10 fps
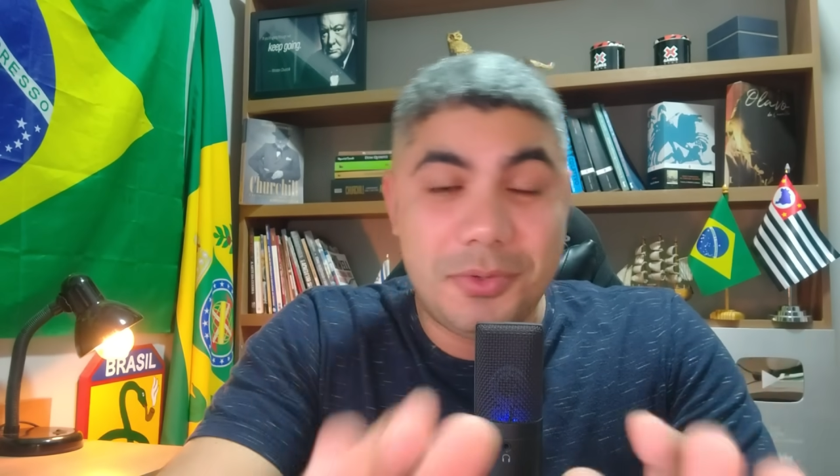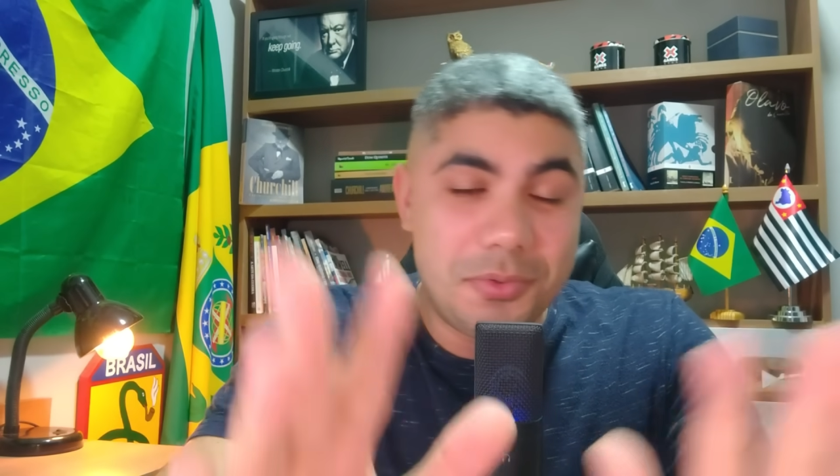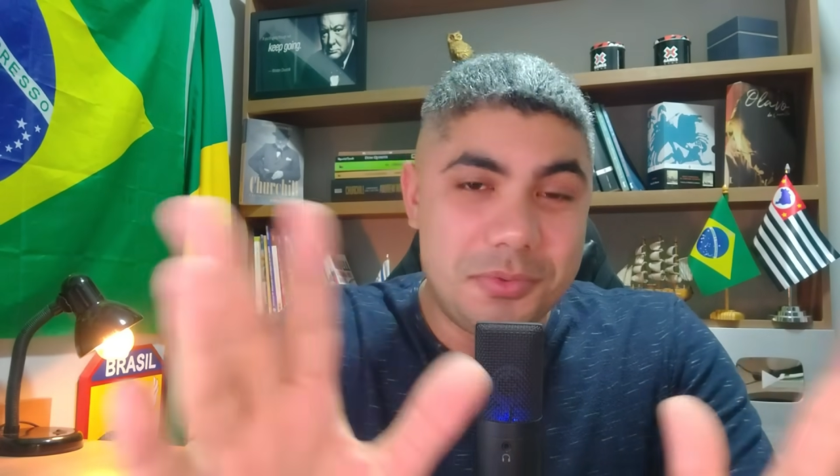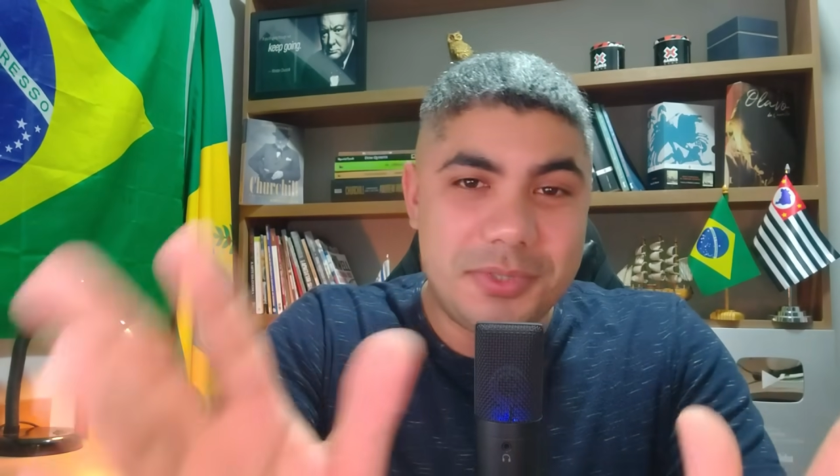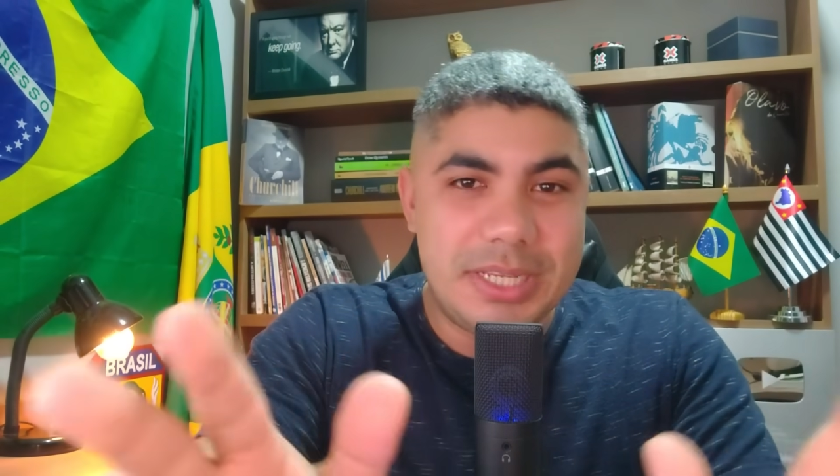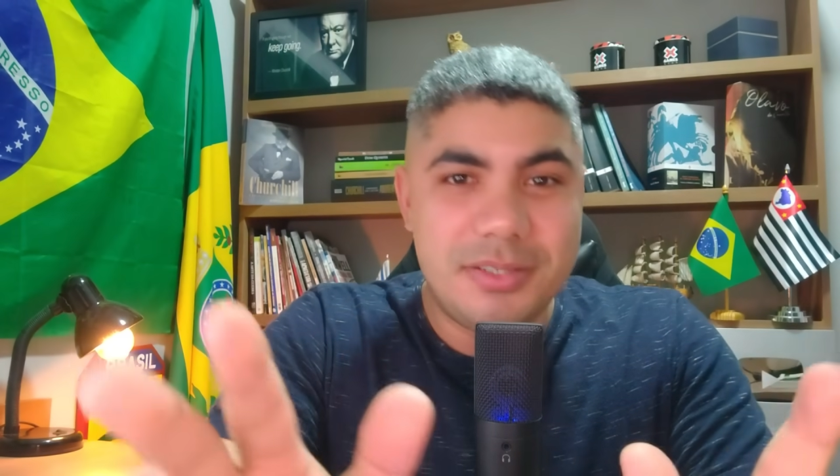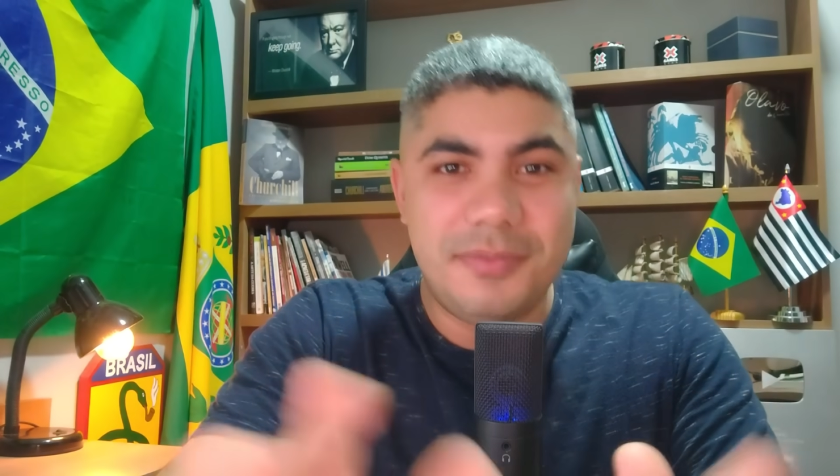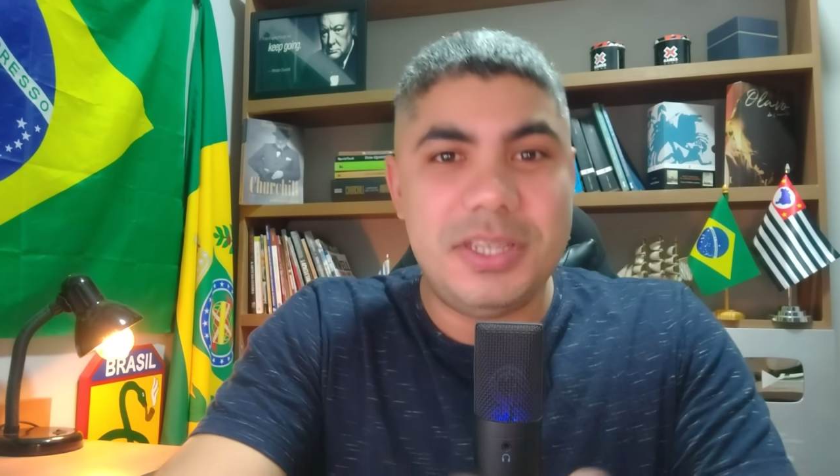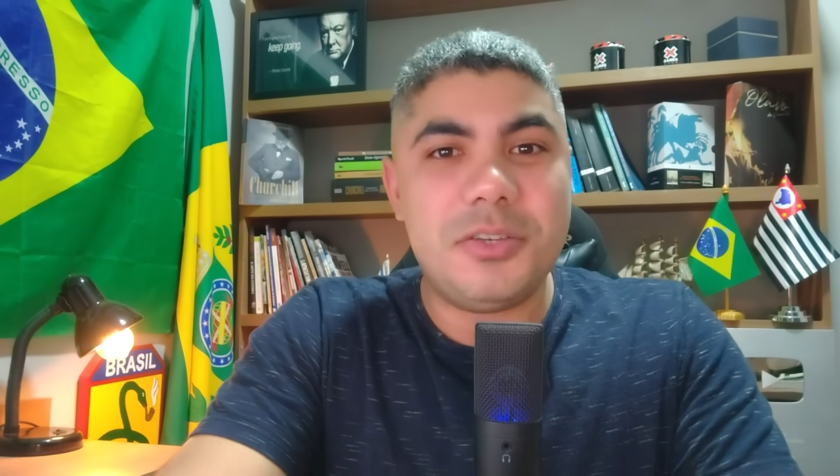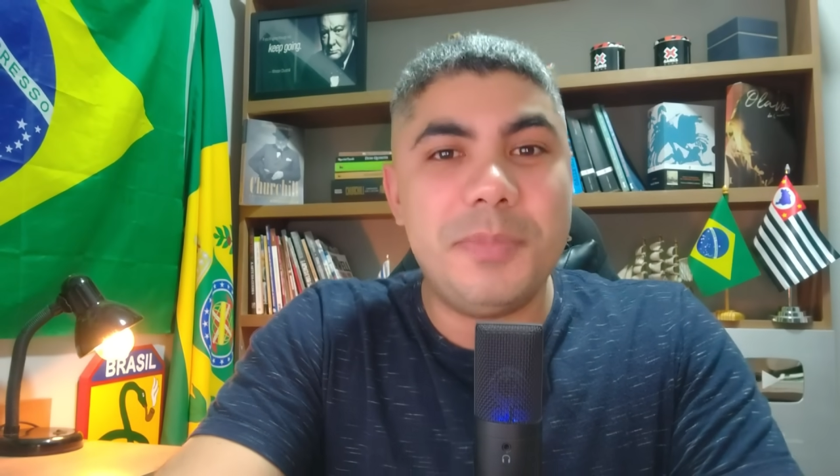ou
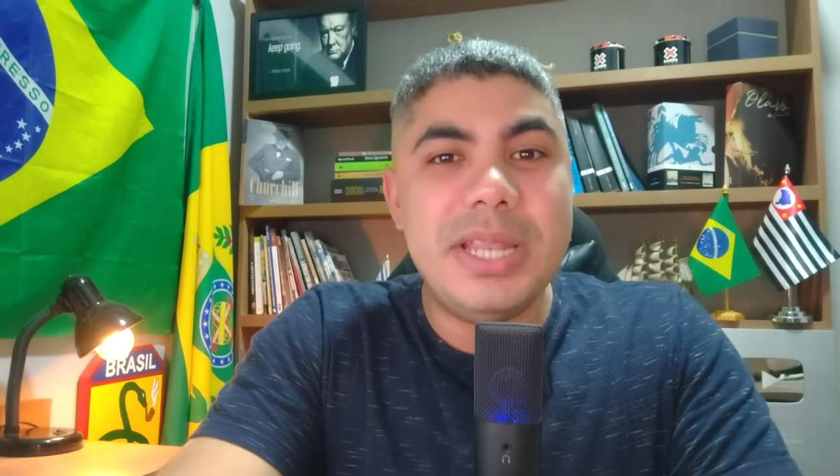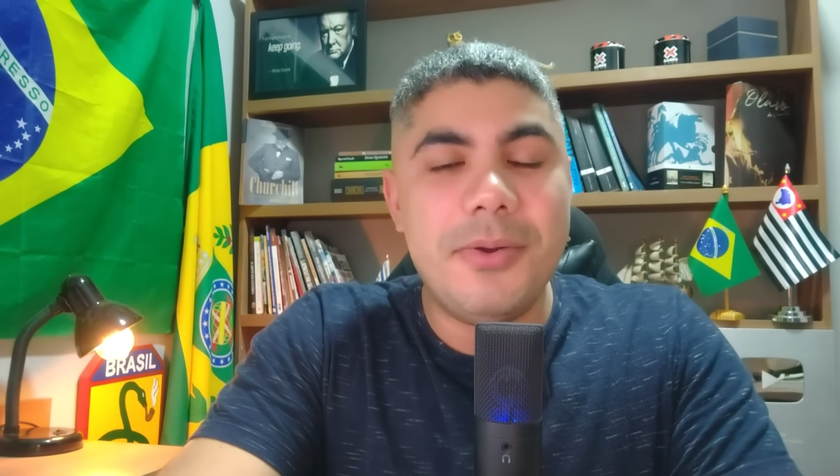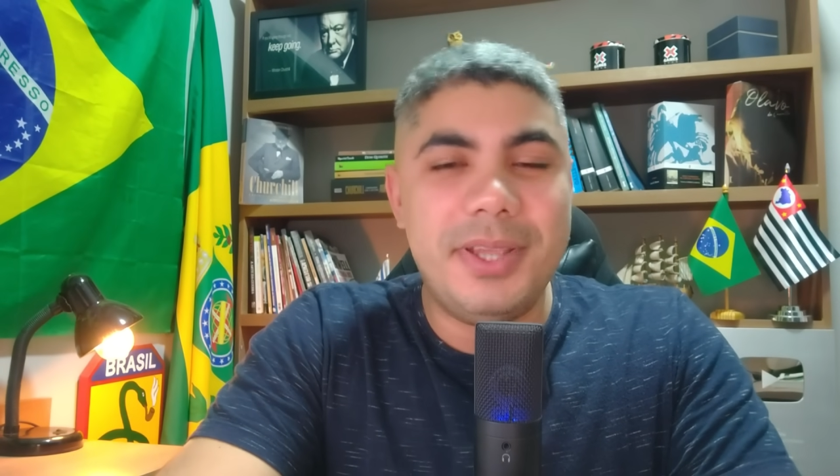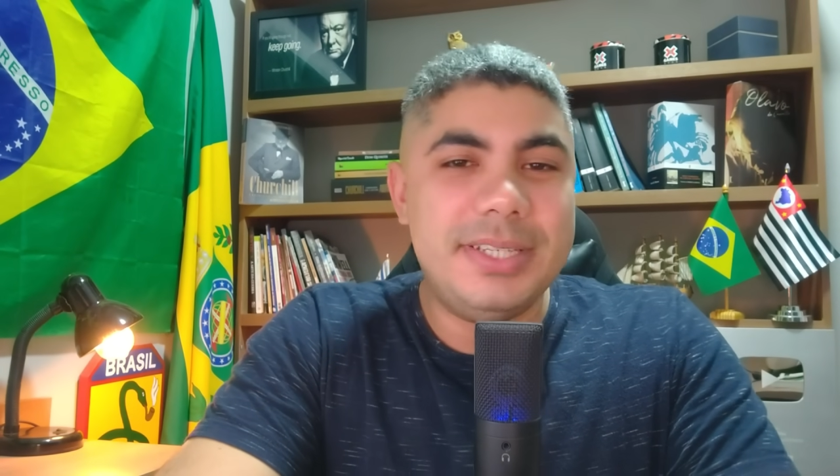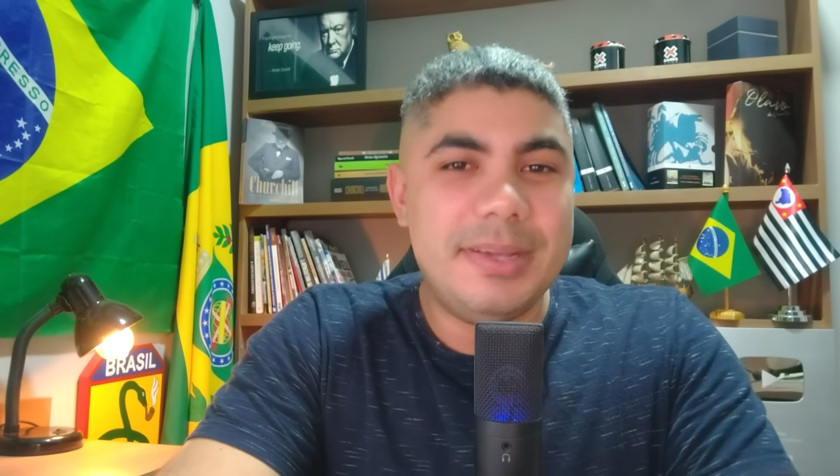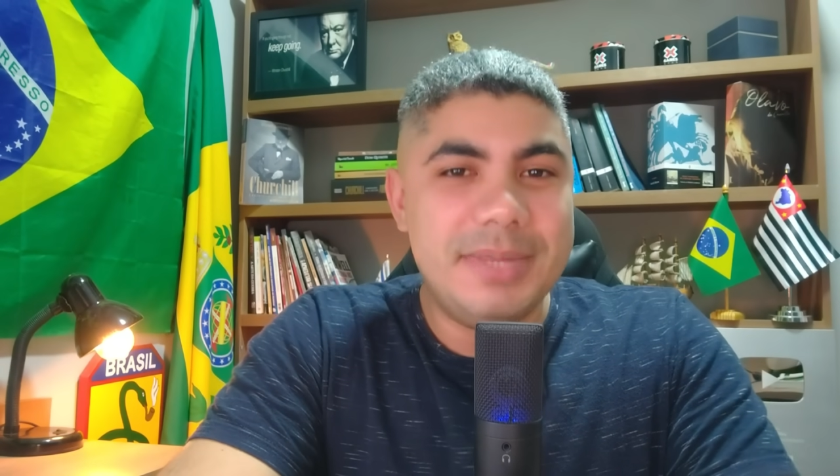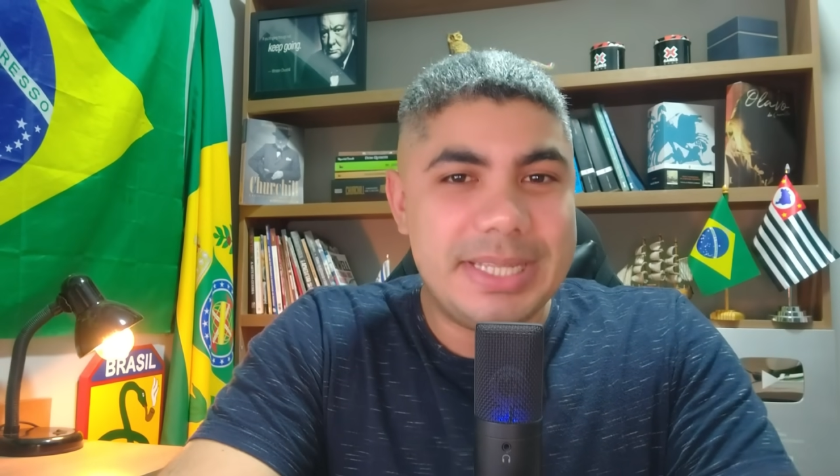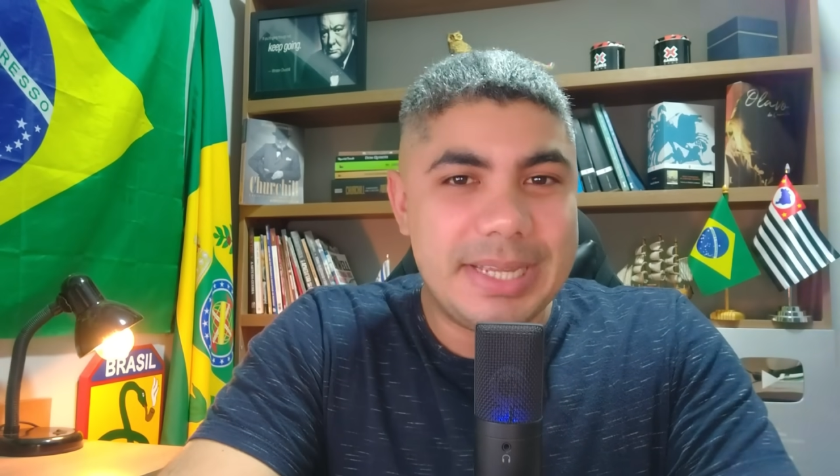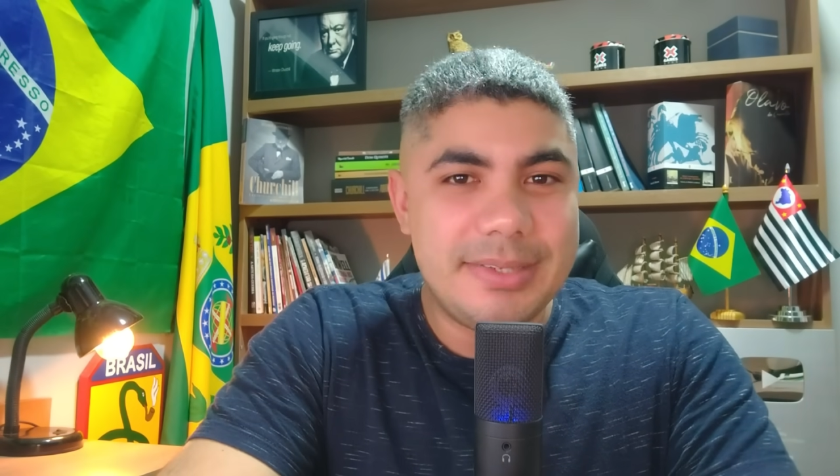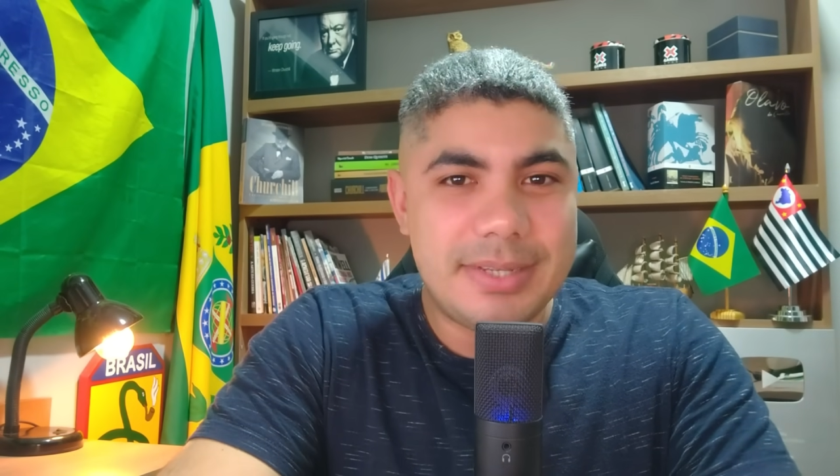220 milhões de
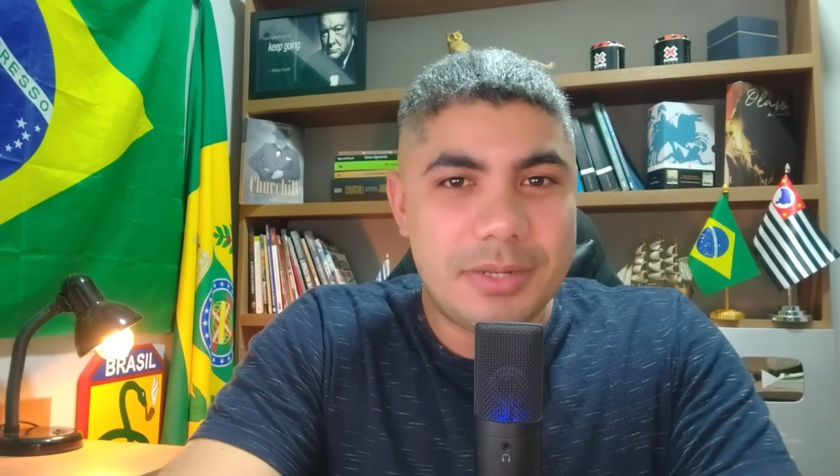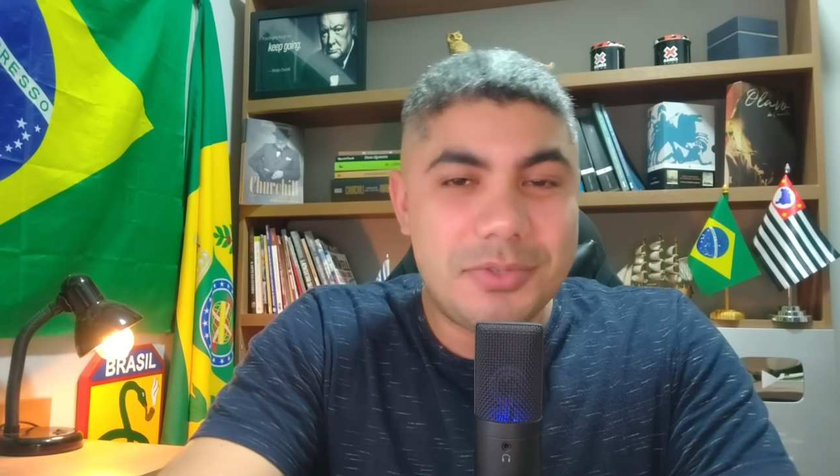habitantes, né?